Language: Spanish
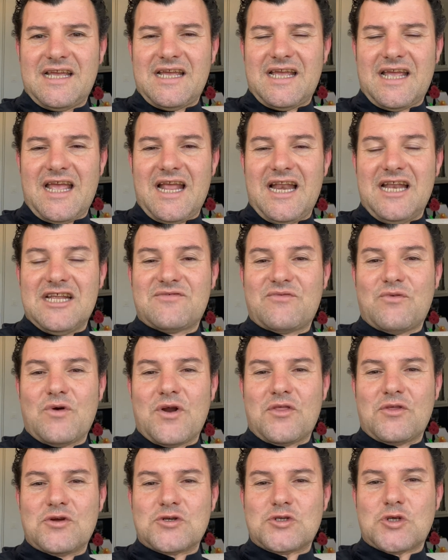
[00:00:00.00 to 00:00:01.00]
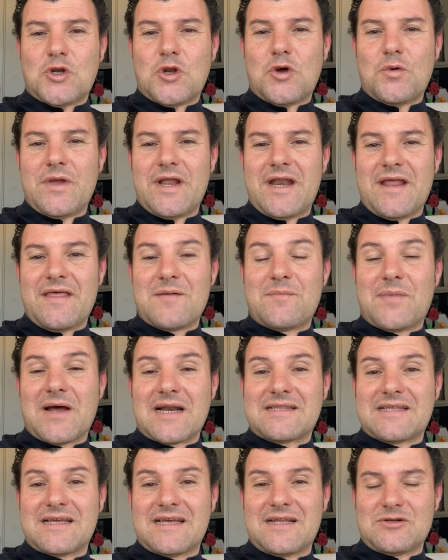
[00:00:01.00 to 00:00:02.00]
el esfuerzo solo viene de
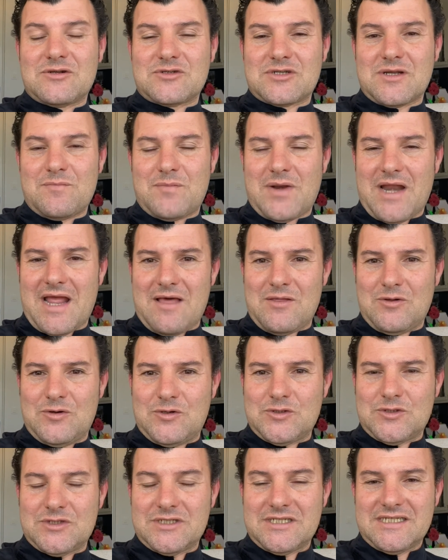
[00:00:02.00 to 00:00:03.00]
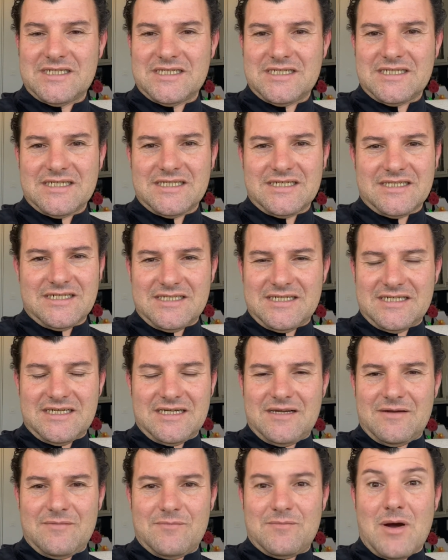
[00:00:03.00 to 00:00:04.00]
parte de los empleados,
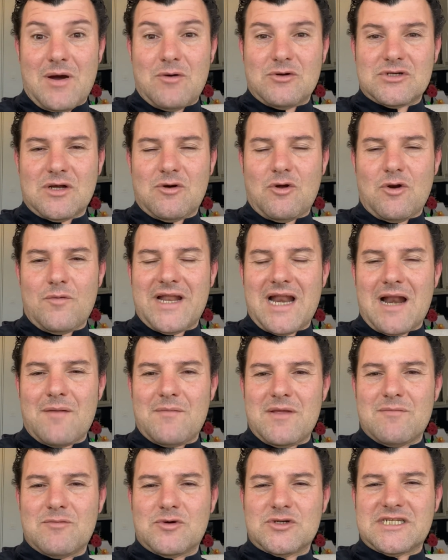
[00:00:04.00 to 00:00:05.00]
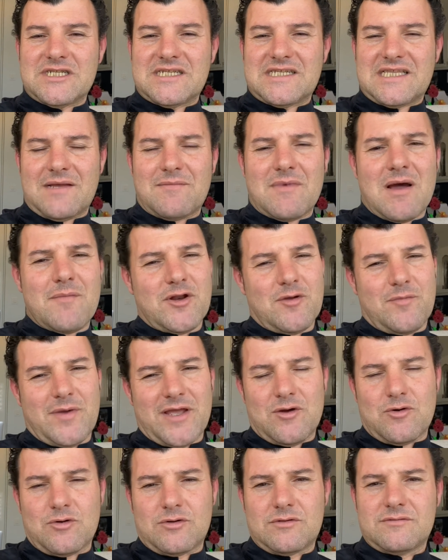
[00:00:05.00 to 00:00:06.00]
vamos a volver al mismo sistema, pero
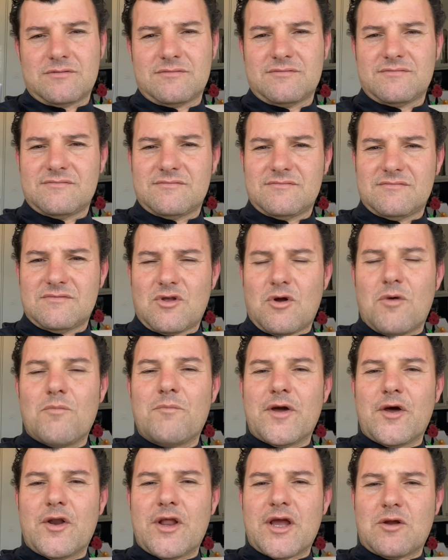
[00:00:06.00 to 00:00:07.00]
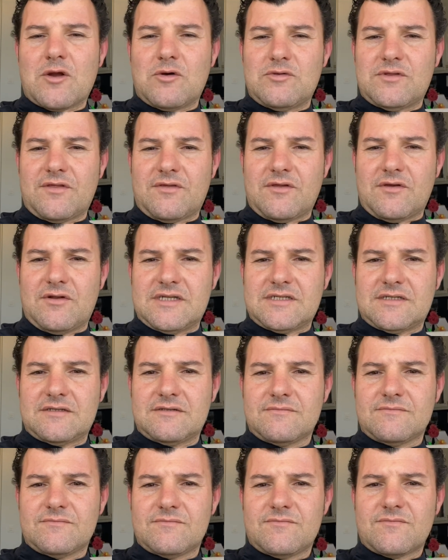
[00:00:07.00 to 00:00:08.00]
peor con peores
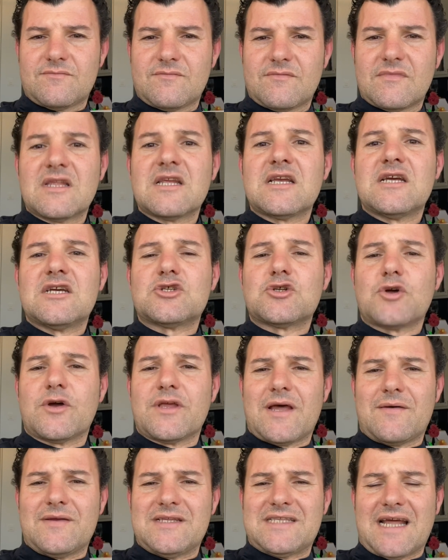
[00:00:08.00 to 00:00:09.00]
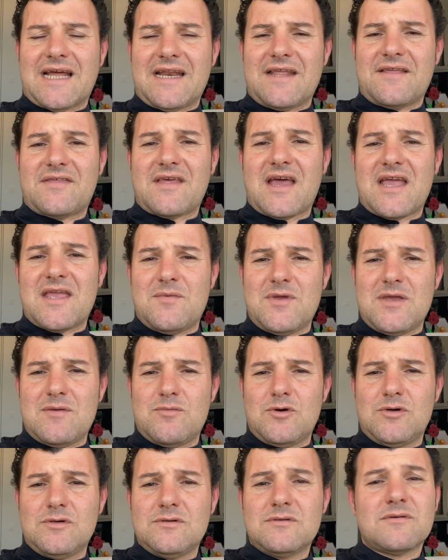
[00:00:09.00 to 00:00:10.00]
condiciones. Soy David Ariza y
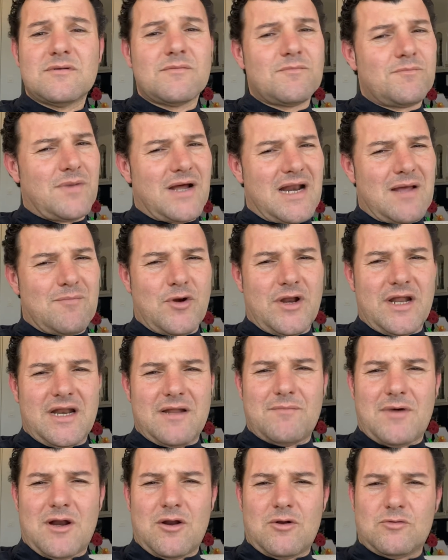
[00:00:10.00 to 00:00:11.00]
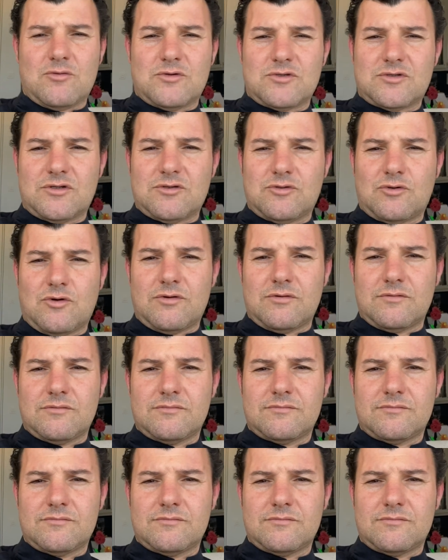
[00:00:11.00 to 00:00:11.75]
vivo para poner en valor nuestro entorno.